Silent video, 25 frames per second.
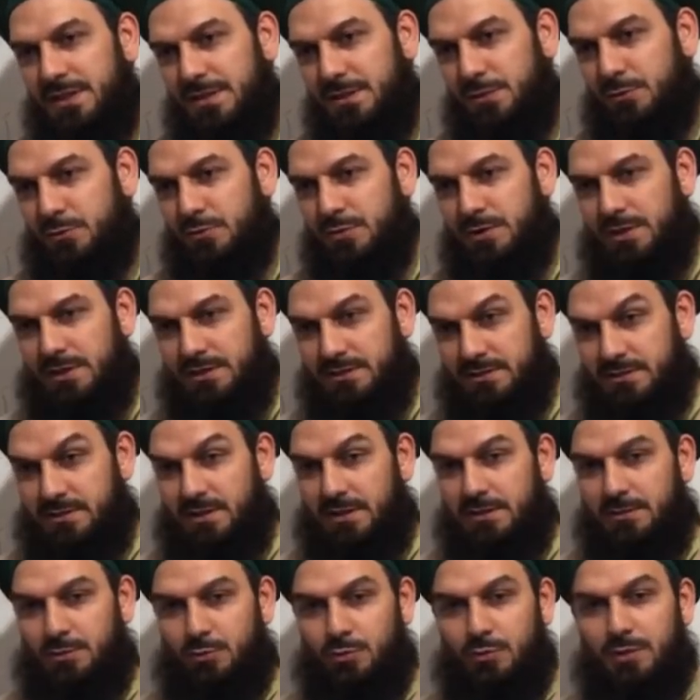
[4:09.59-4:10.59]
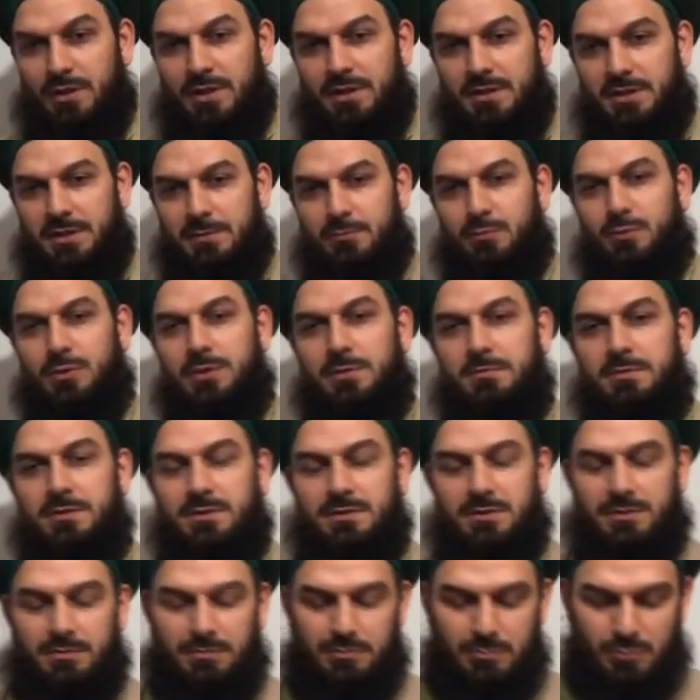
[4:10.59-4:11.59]
gidiyor ki insanlar oraya diye böyle
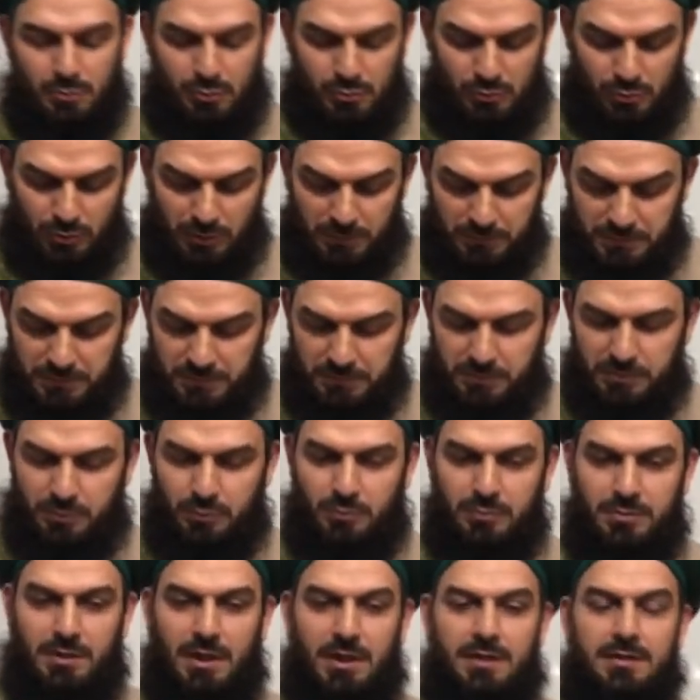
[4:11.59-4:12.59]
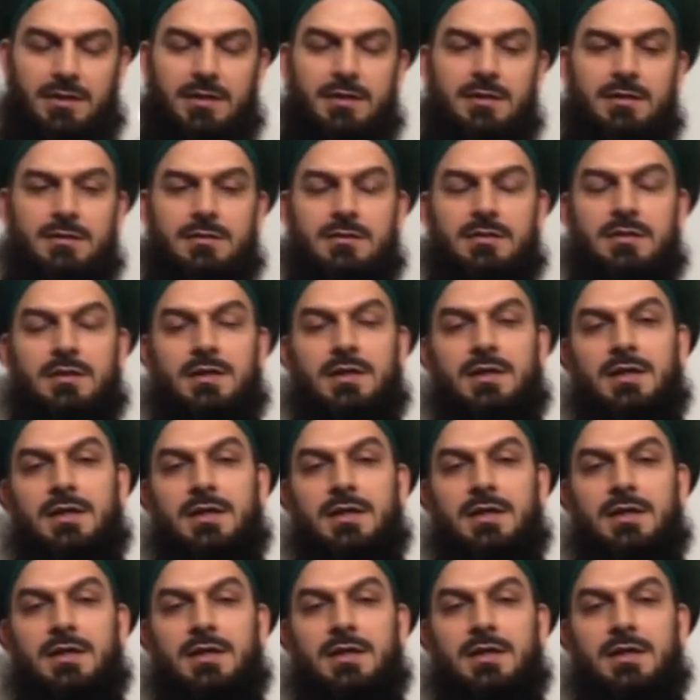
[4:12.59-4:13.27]
bir söz söylemişti. Biz de onu nakleyledik.